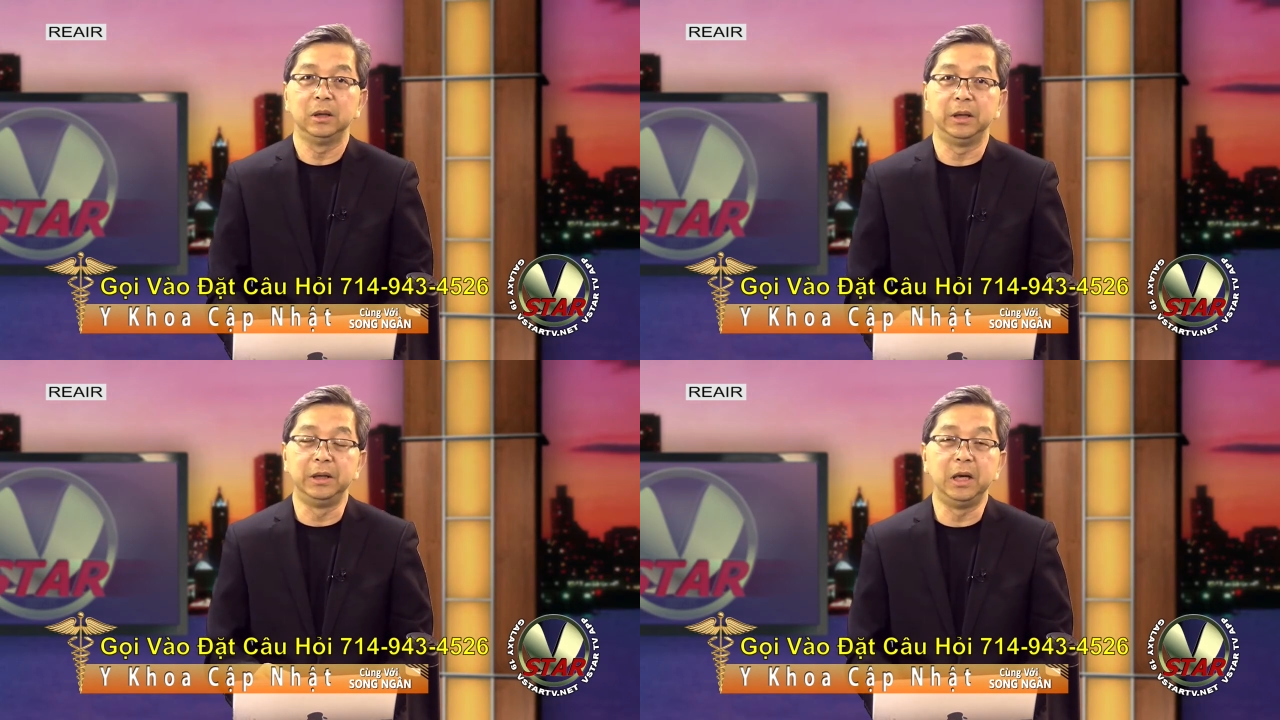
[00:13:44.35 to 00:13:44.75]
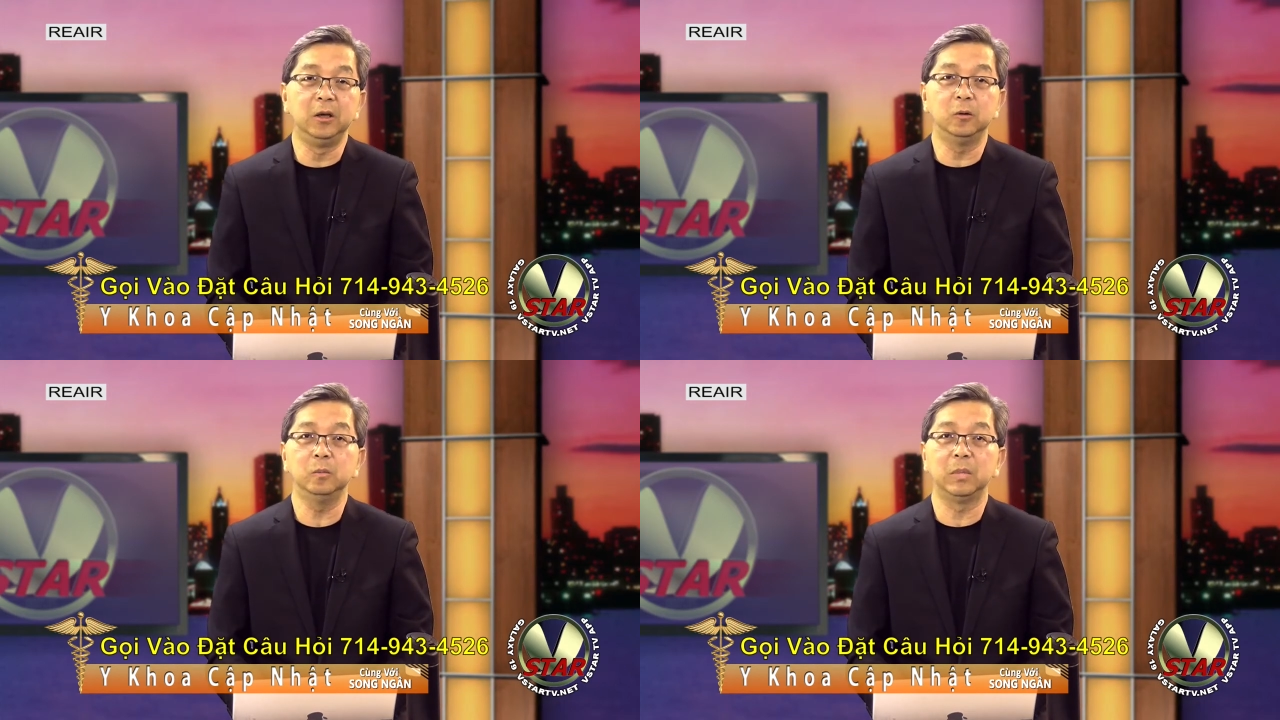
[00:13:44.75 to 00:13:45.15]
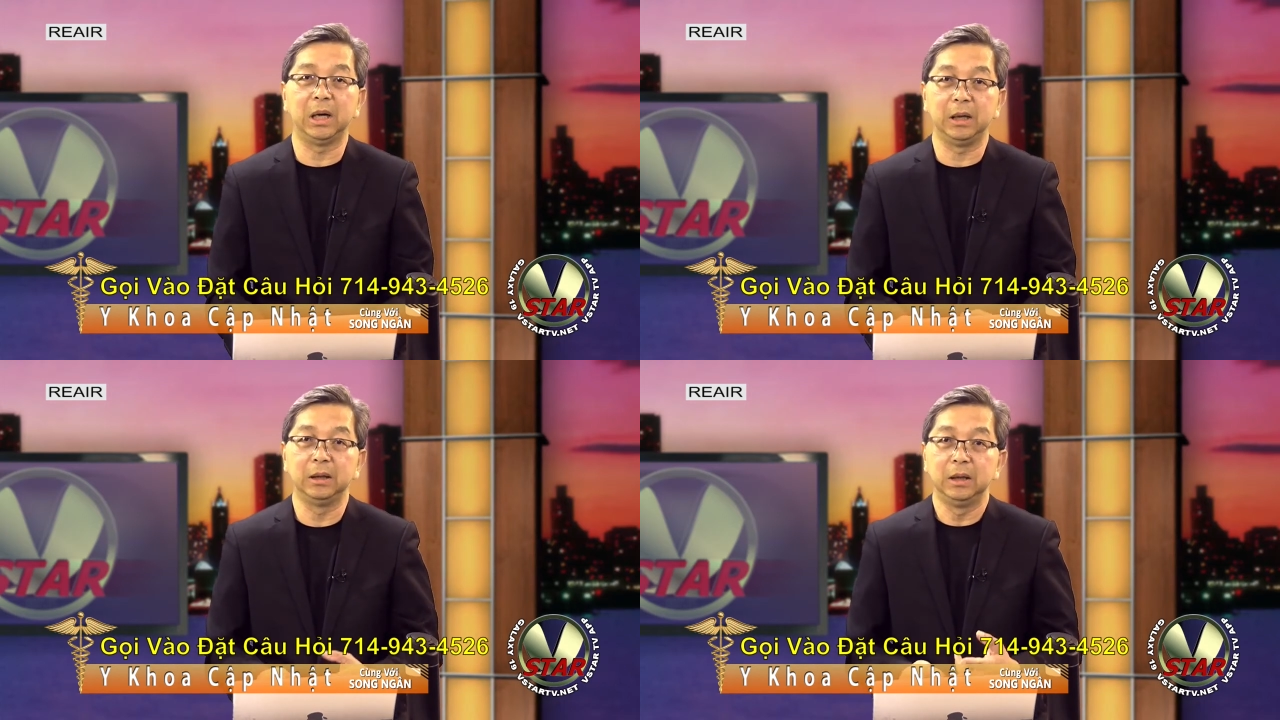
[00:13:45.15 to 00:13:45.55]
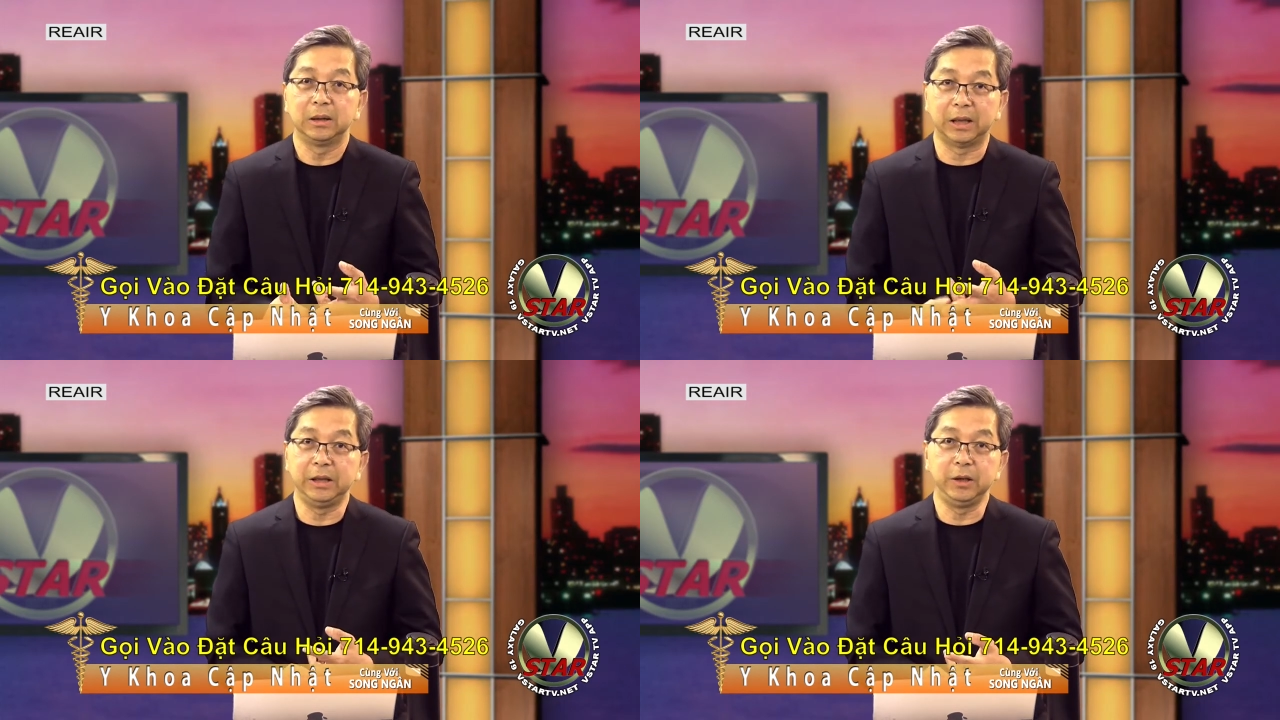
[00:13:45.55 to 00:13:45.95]
thì nếu mà
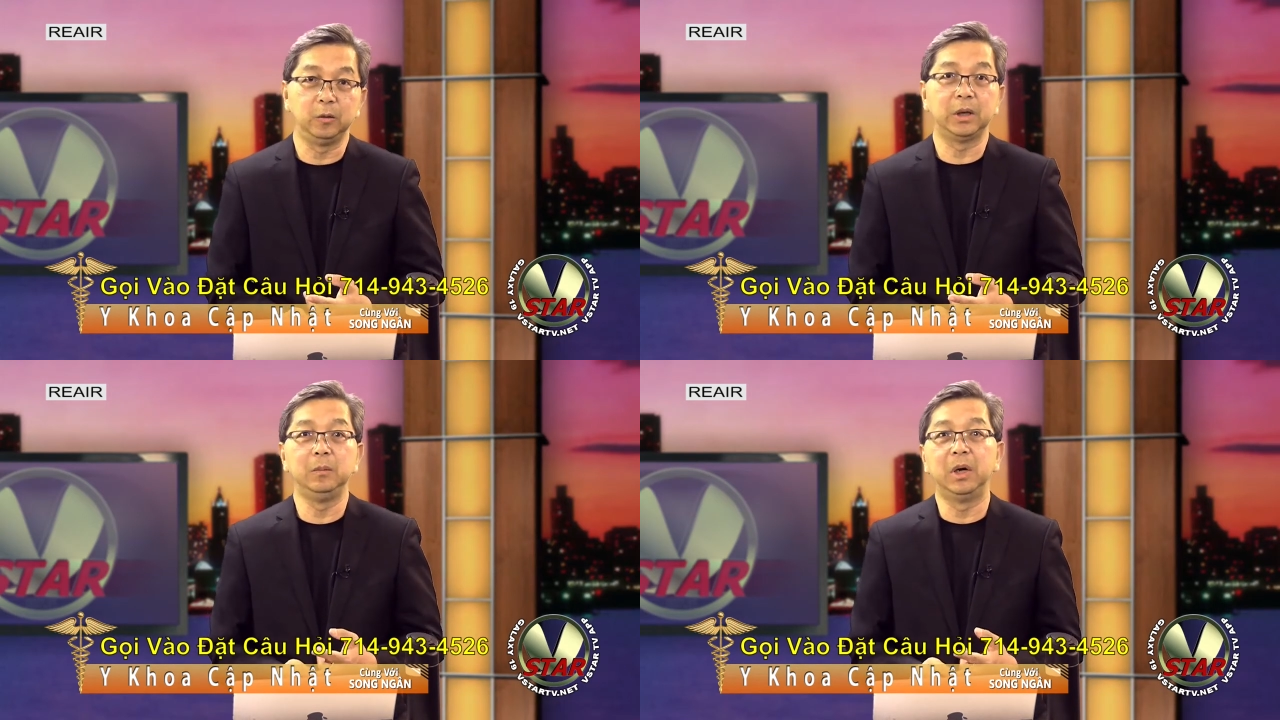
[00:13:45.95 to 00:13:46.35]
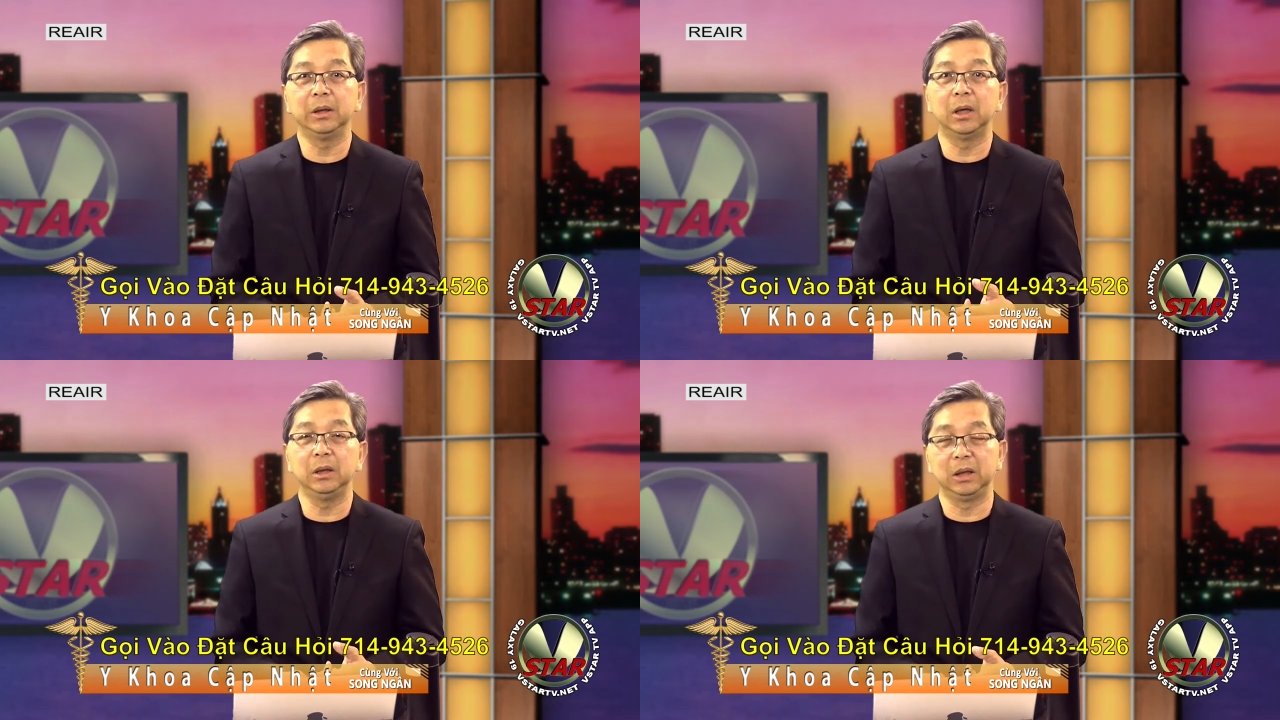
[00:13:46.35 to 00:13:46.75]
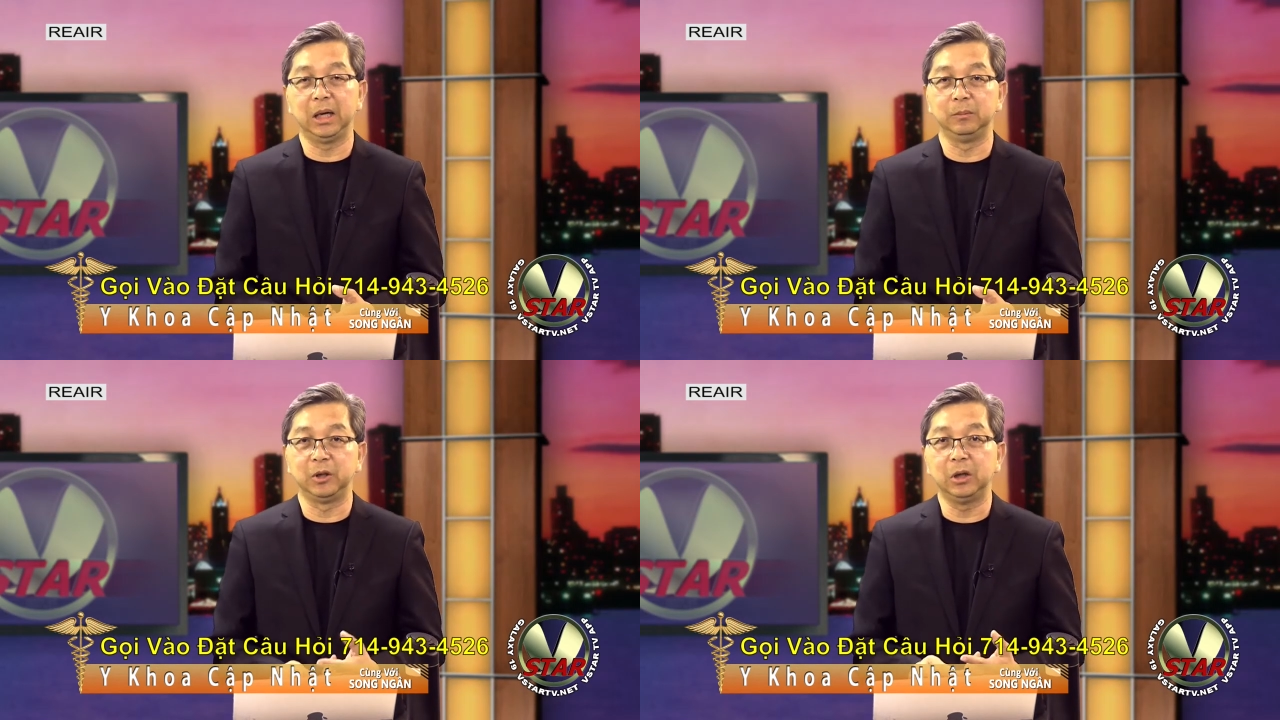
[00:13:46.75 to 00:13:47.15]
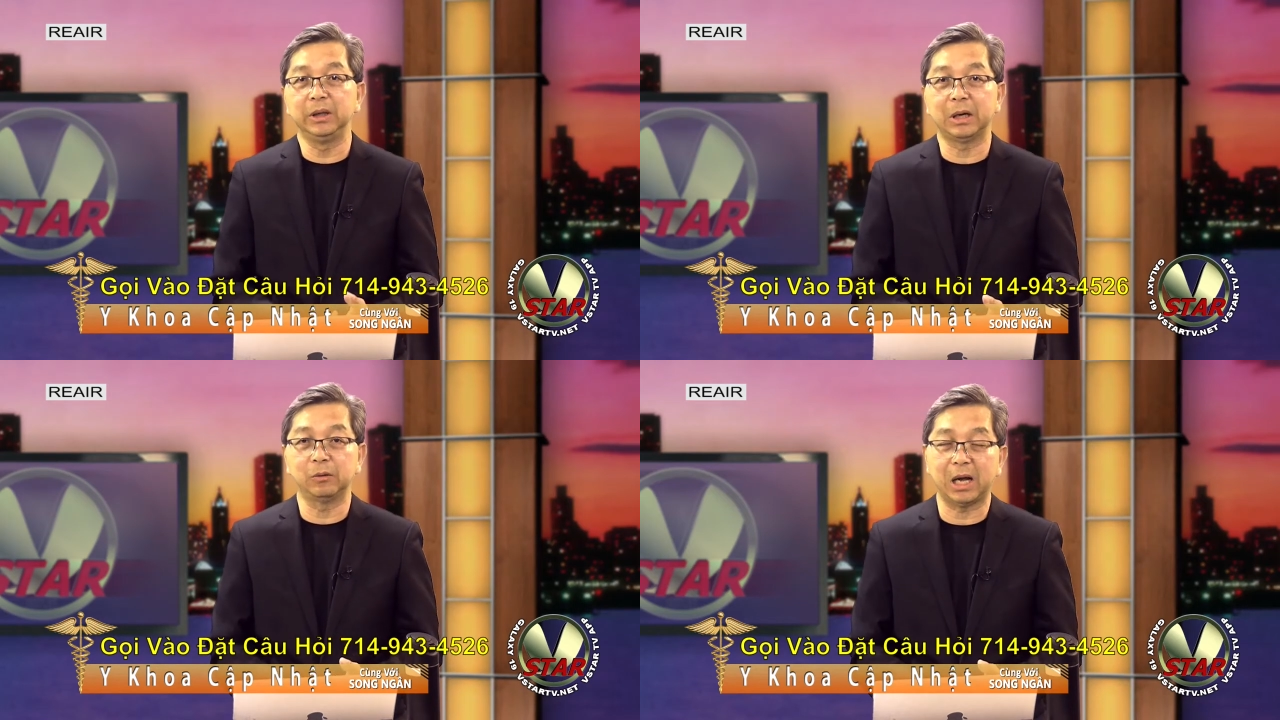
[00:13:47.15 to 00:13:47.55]
tại vì nhiều khi mới tới một lần mà nó hơi
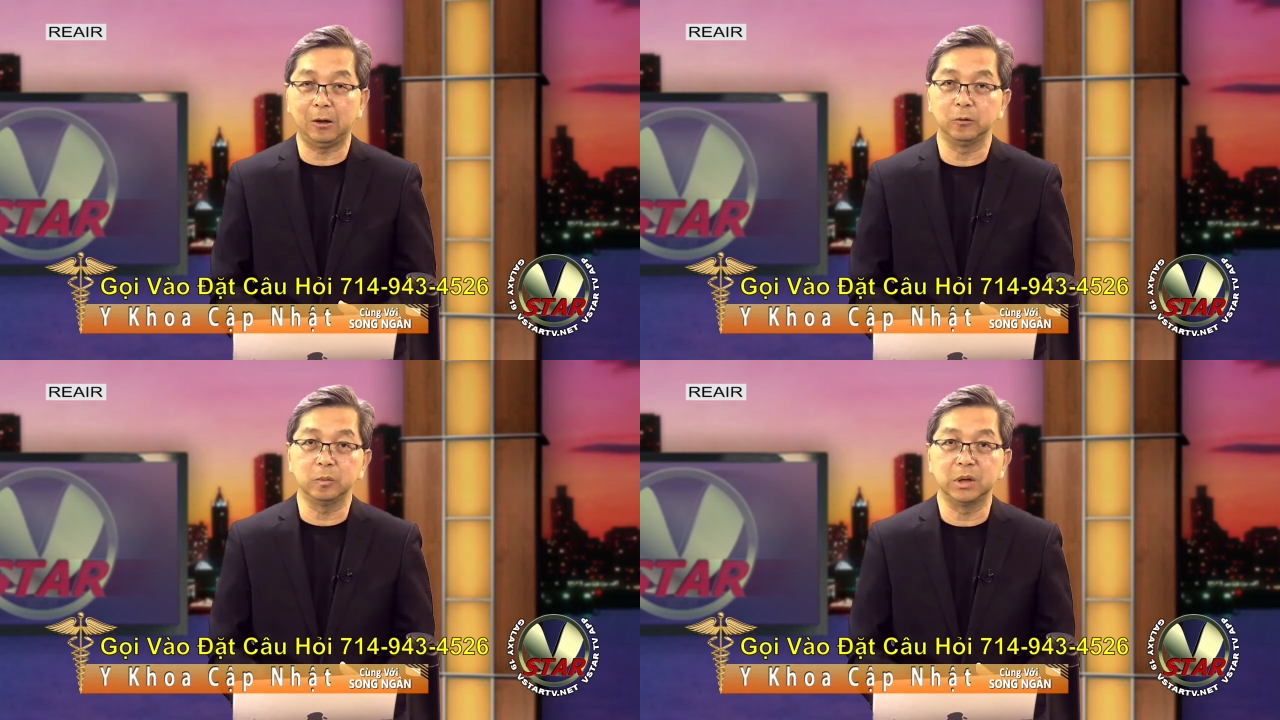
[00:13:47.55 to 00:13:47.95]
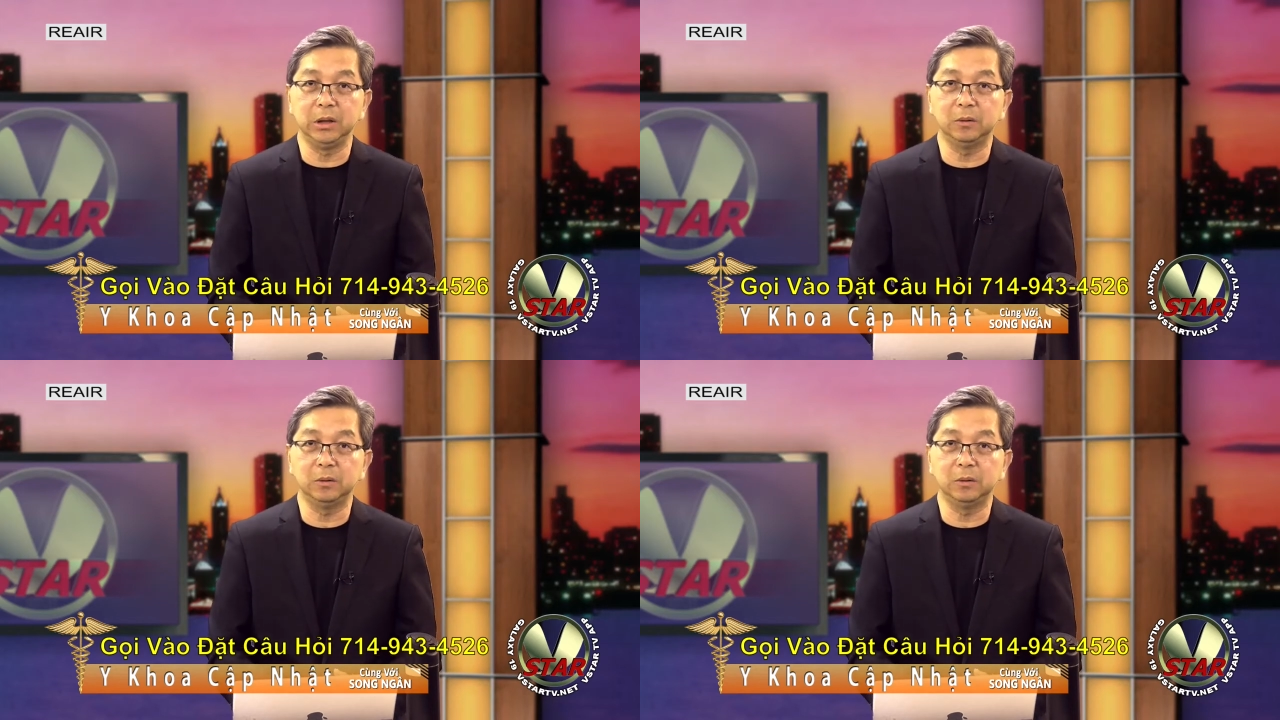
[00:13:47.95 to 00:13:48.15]
cao cao một chút xíu